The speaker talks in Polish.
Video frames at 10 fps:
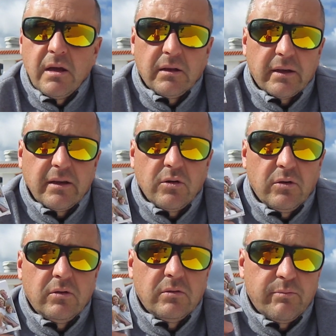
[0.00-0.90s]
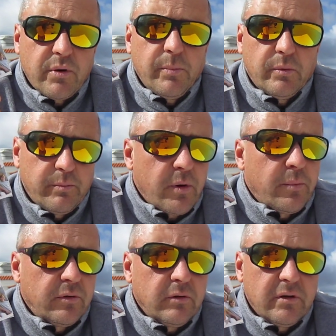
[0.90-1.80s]
Dlatego pro,
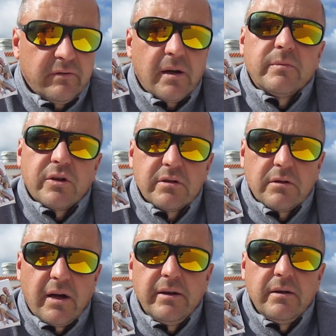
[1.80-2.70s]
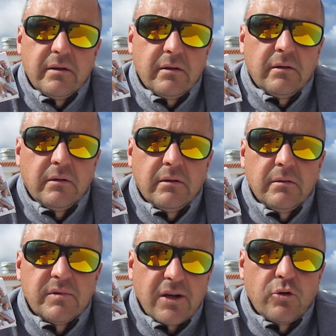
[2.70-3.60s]
proponuję Wam, drodzy kochani, e,
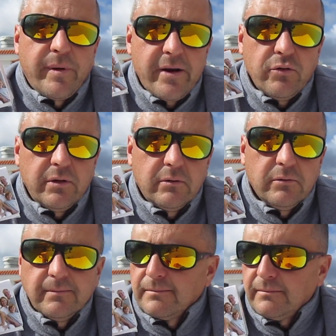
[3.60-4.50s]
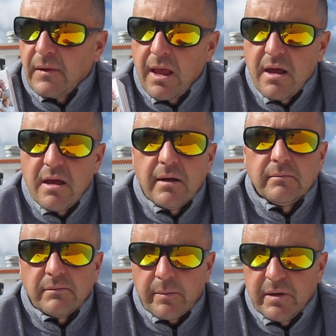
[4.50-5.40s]
zakup Aronitu.
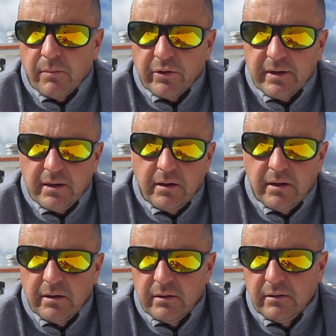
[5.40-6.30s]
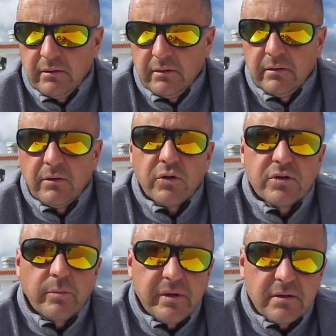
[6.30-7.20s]
Mamy model e,
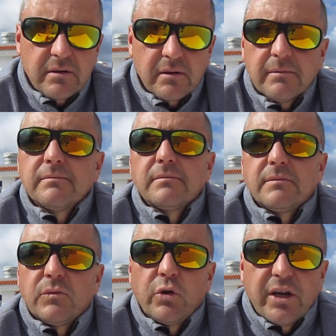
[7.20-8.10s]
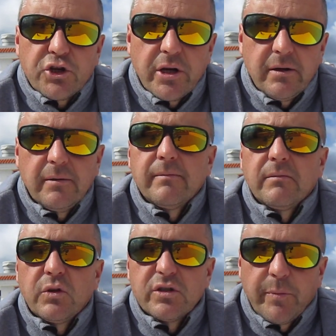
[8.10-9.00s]
osobisty do kieszeni,
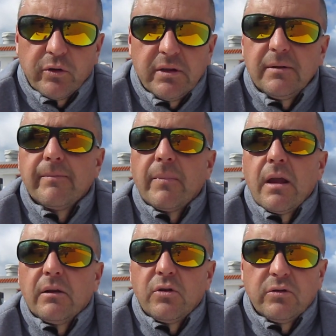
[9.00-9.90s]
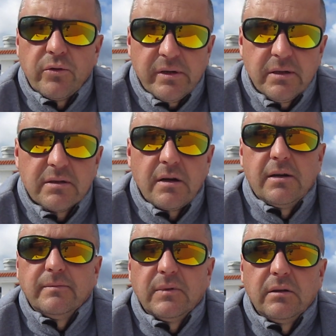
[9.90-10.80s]
do spodni, do
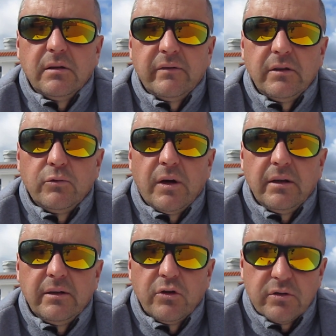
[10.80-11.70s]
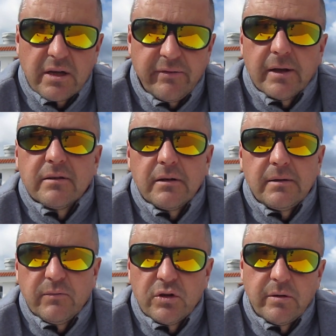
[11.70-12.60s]
tornistra, ewentualnie do skafandra,
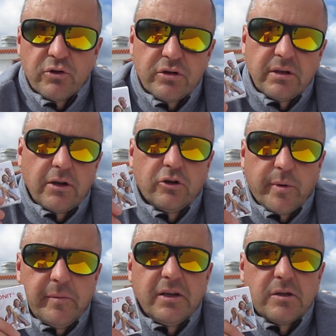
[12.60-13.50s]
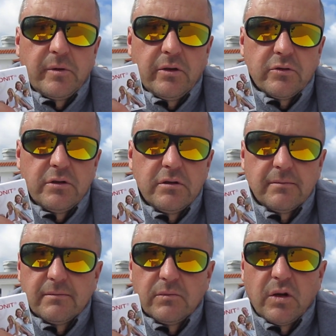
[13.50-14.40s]
gdzie możecie taki odpromiennik sobie nosić.
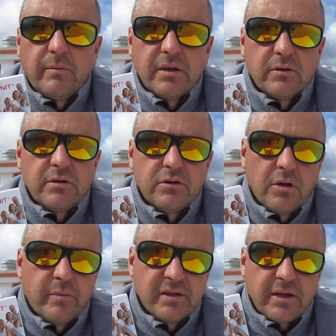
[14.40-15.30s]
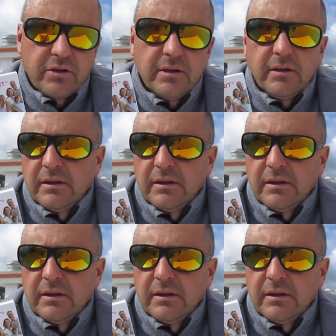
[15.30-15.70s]
On ma dosyć dobry zasięg.